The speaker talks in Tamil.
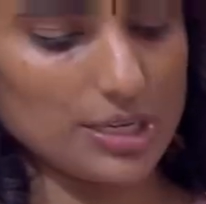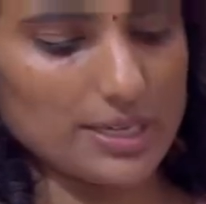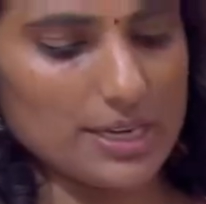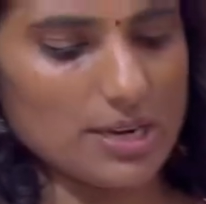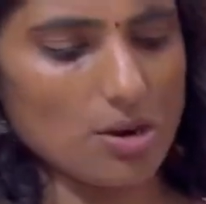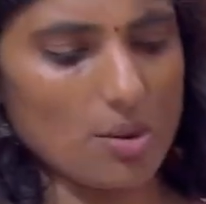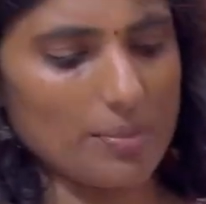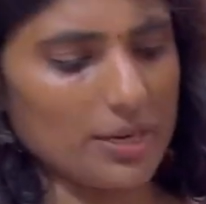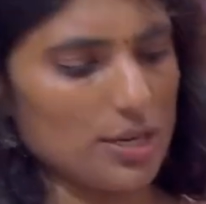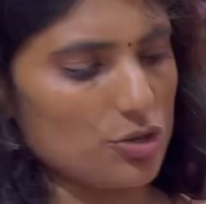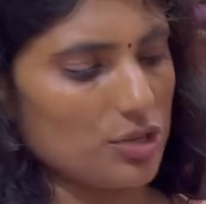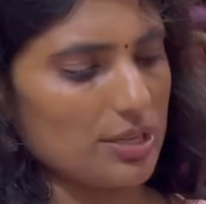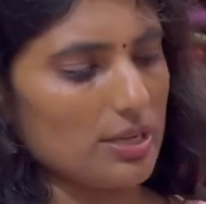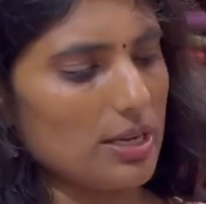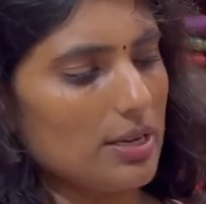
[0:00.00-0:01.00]
ஜரி
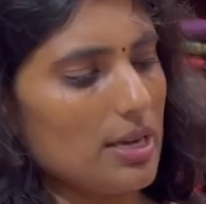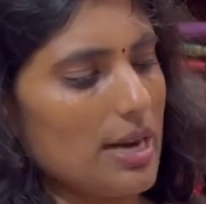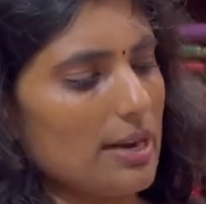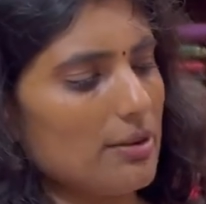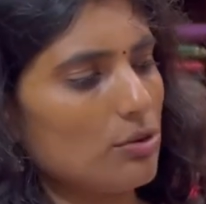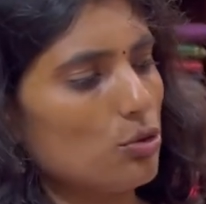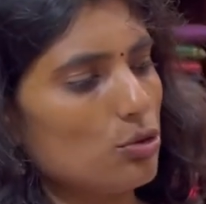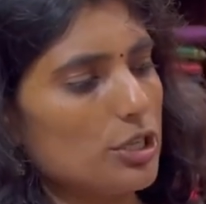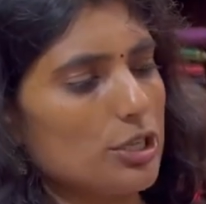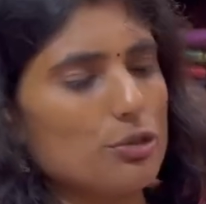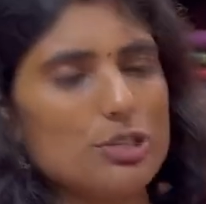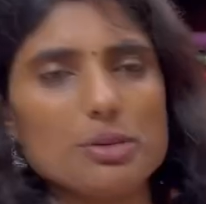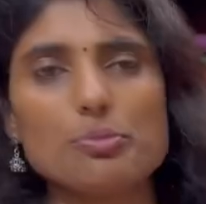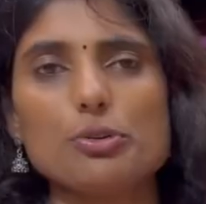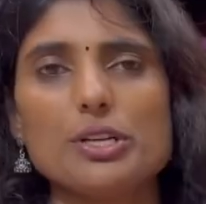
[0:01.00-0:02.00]
காம்பினேஷனில் அண்ட் குட்டி
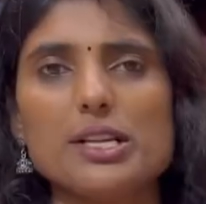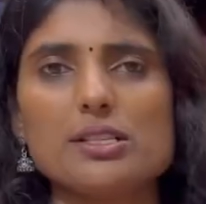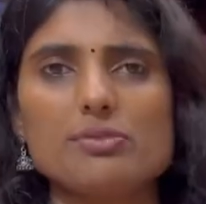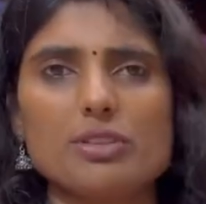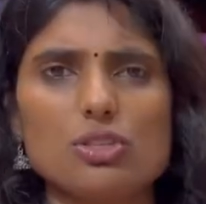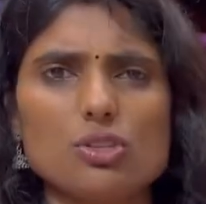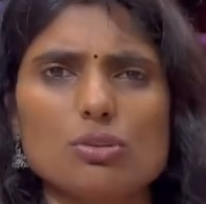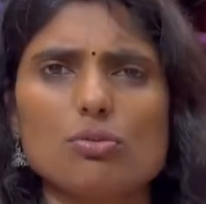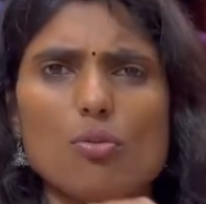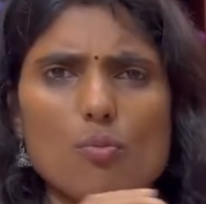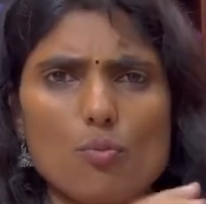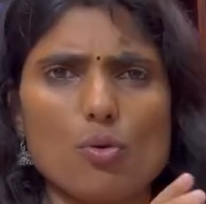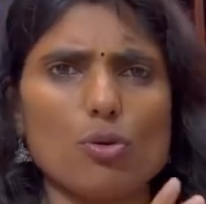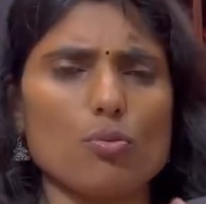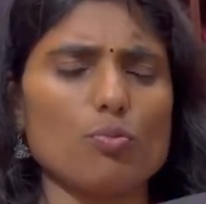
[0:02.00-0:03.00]
குட்டி புட்டிஸ் வச்சு
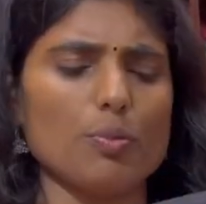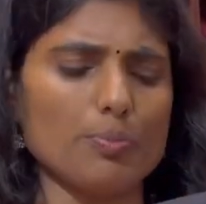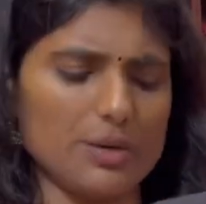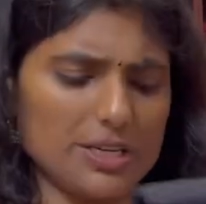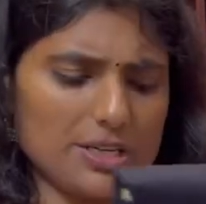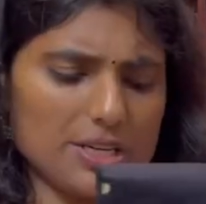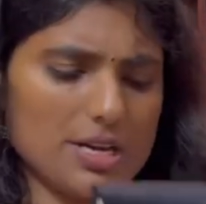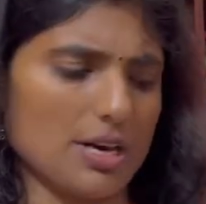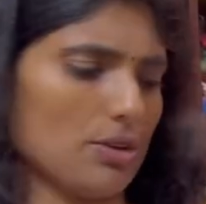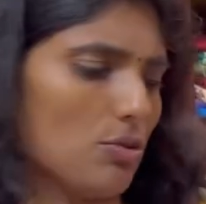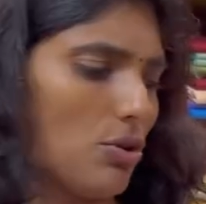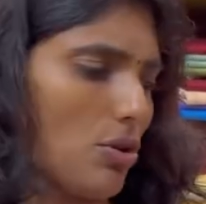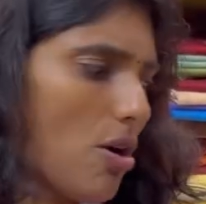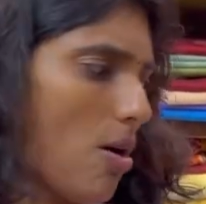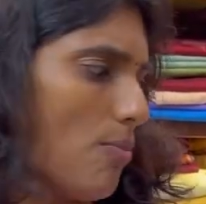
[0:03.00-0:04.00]
ரொம்ப ரொம்ப ப்ரிட்டியான
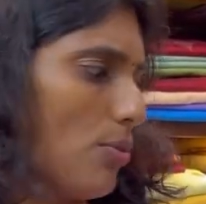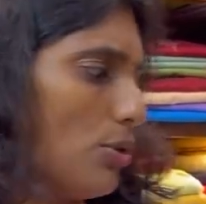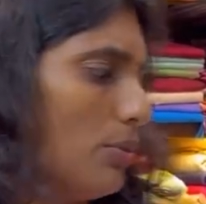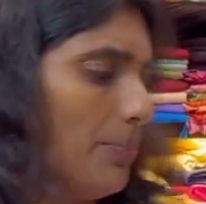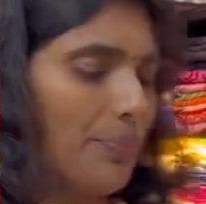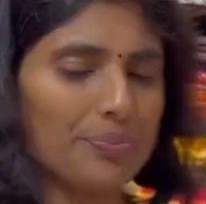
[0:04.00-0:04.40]
ஒரு காம்போ